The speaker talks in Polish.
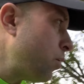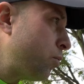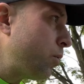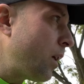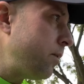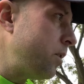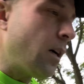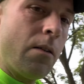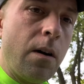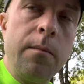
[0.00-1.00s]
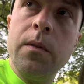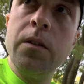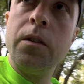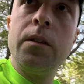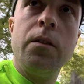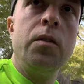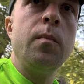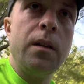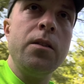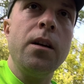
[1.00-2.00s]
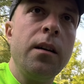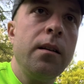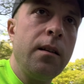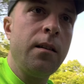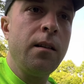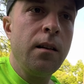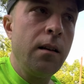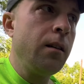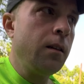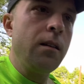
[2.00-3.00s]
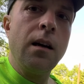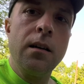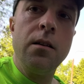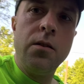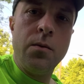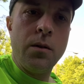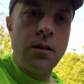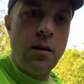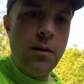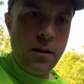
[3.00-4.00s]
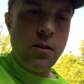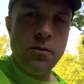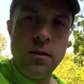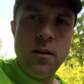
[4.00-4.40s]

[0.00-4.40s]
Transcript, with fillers: Tutaj widziałem, że coś będzie. Jakieś słodkie będą.